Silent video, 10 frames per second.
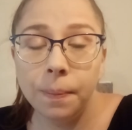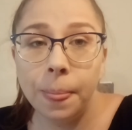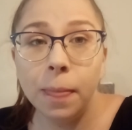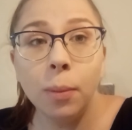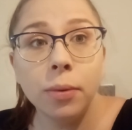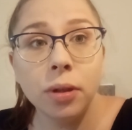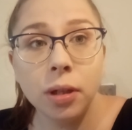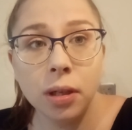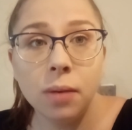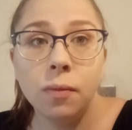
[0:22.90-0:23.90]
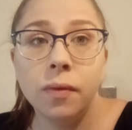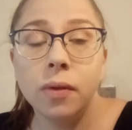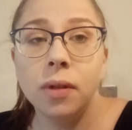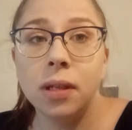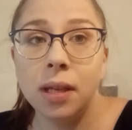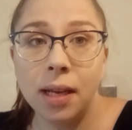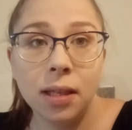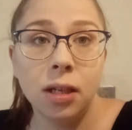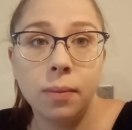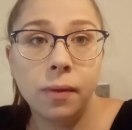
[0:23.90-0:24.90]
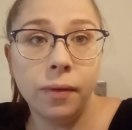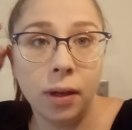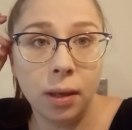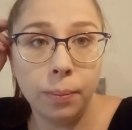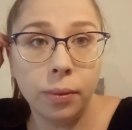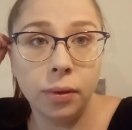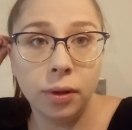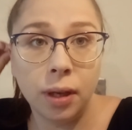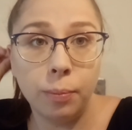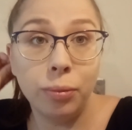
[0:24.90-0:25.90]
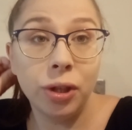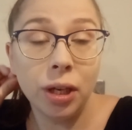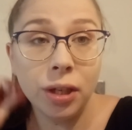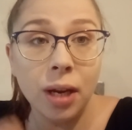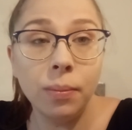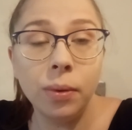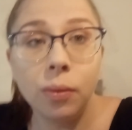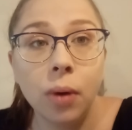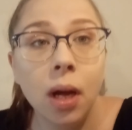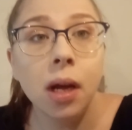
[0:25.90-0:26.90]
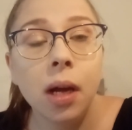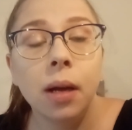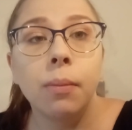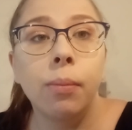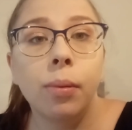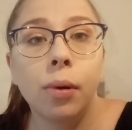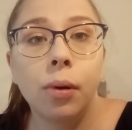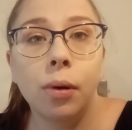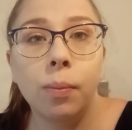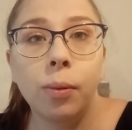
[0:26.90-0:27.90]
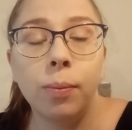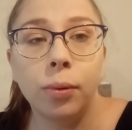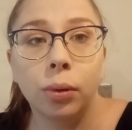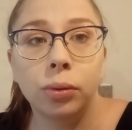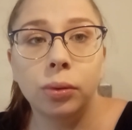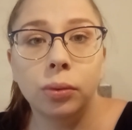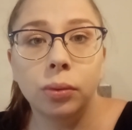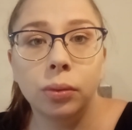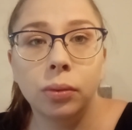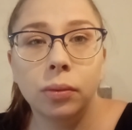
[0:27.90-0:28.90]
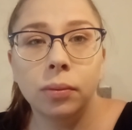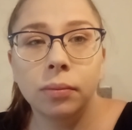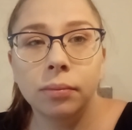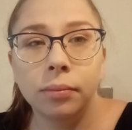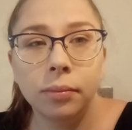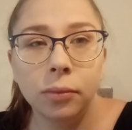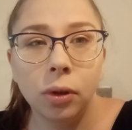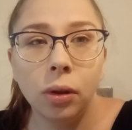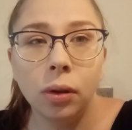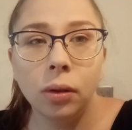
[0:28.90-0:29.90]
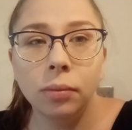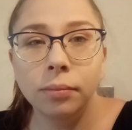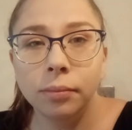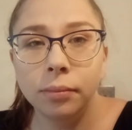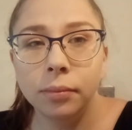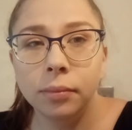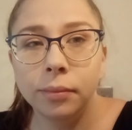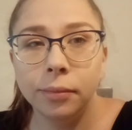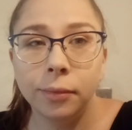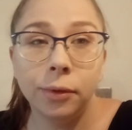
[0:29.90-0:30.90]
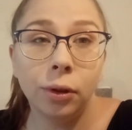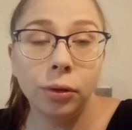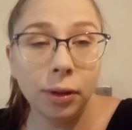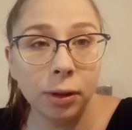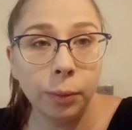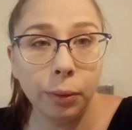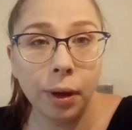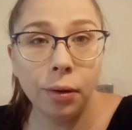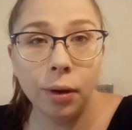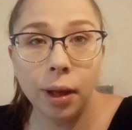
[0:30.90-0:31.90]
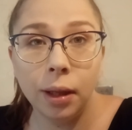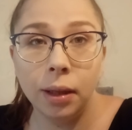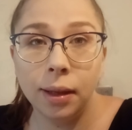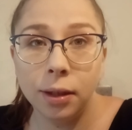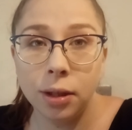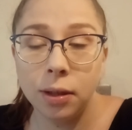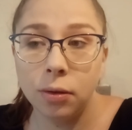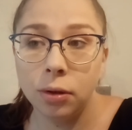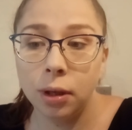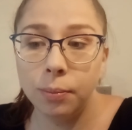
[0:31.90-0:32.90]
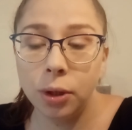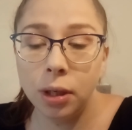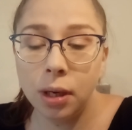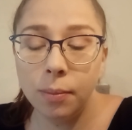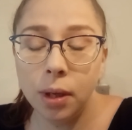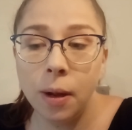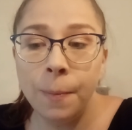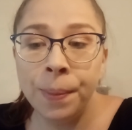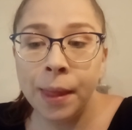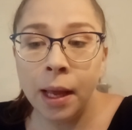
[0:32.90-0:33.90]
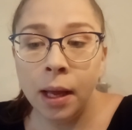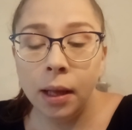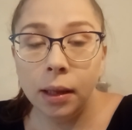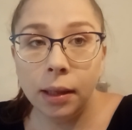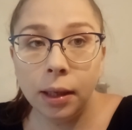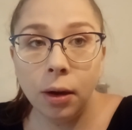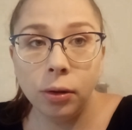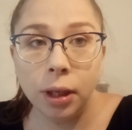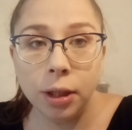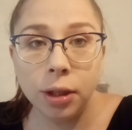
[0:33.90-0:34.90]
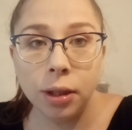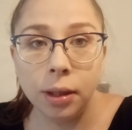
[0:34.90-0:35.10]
No bo szczerze mówiąc, nie chcę, żeby Filip się przeziębił, bo po prostu, no, to nic miłego, kiedy jednak dziecko się przeziębi. Dlatego też y,